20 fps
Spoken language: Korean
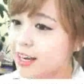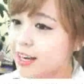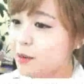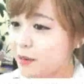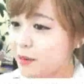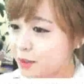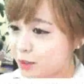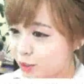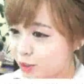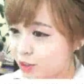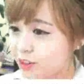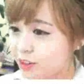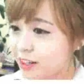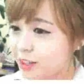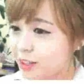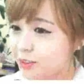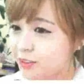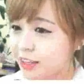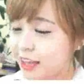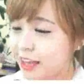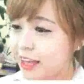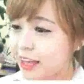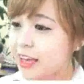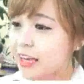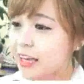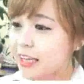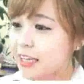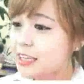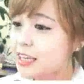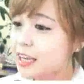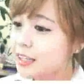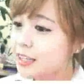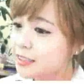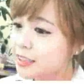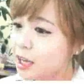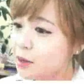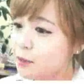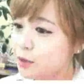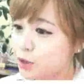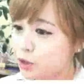드라마 줄거리구나. 이게
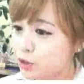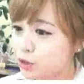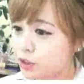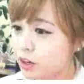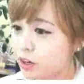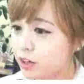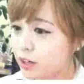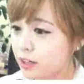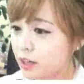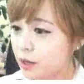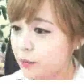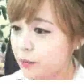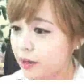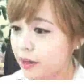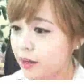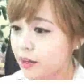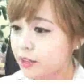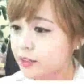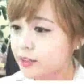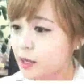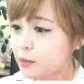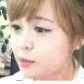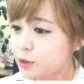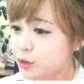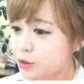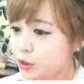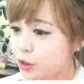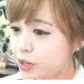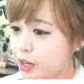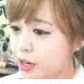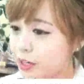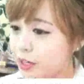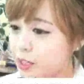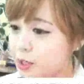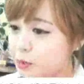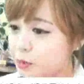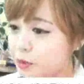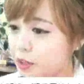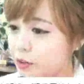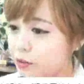드라마 줄거리인가봐요. 드라마 줄거리
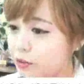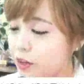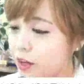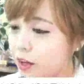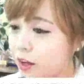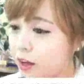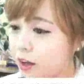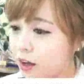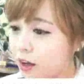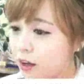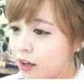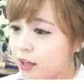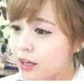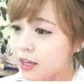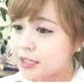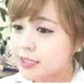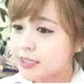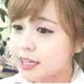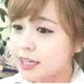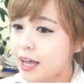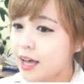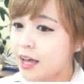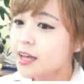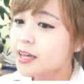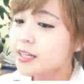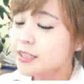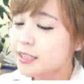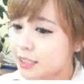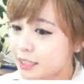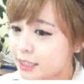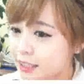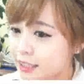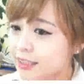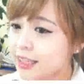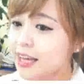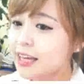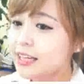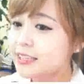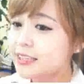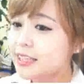확인하시면 되고요. 자,
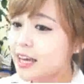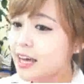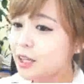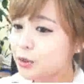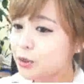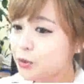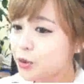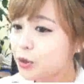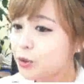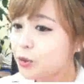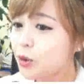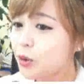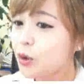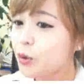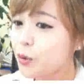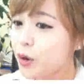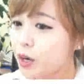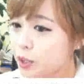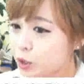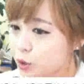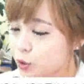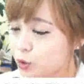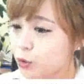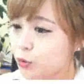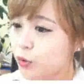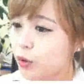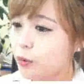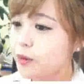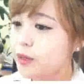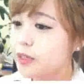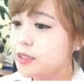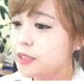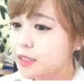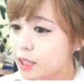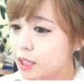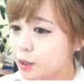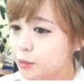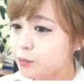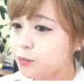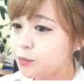
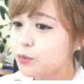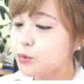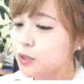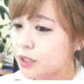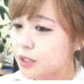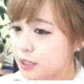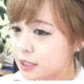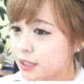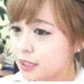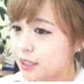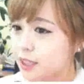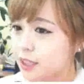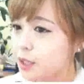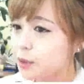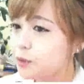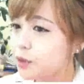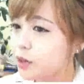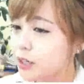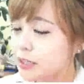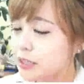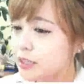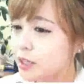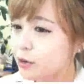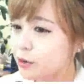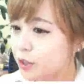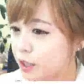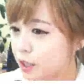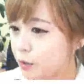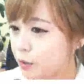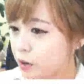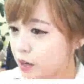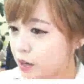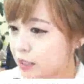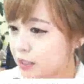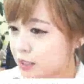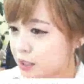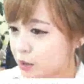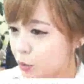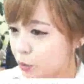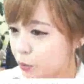请大家多多关注我们这部戏. 그럼 여기서 우리는 몇
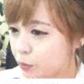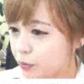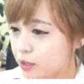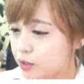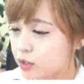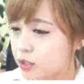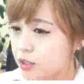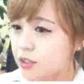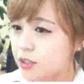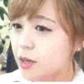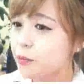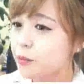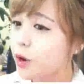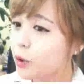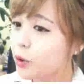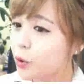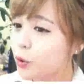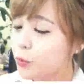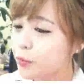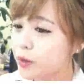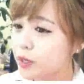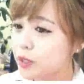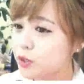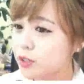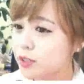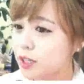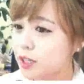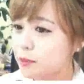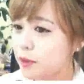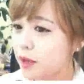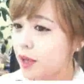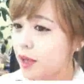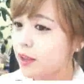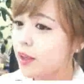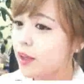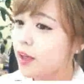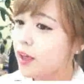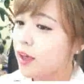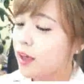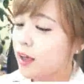가지 공부할 수 있어요. 뭘 공부할 수
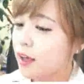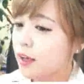있냐면